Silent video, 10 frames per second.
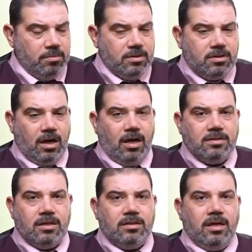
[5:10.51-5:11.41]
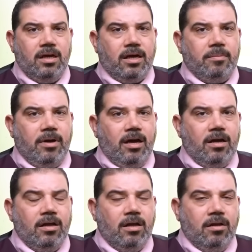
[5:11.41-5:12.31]
مستر حسن ده يا
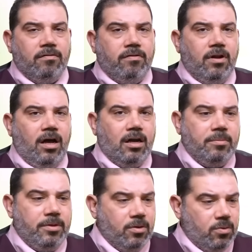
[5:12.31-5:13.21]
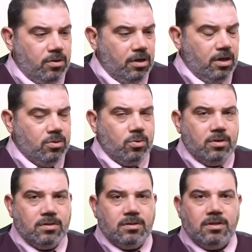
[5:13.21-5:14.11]
جماعة في العربي كنا ناخده
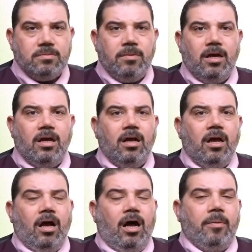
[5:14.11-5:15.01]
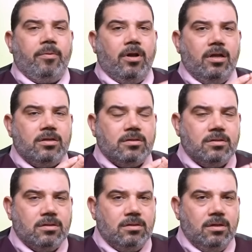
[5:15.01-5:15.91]
قصة اسمها عبقرية
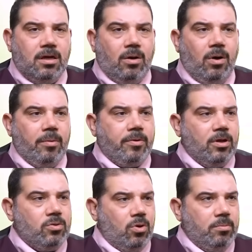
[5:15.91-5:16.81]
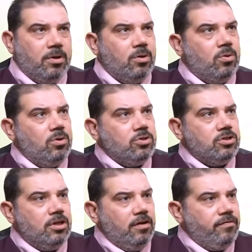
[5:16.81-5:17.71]
الصديق أو عبقرية عمر
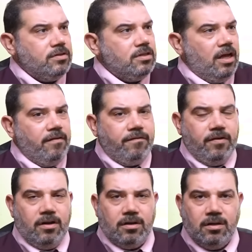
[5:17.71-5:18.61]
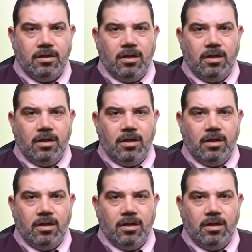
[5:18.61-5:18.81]
نخش نحفظ نقفل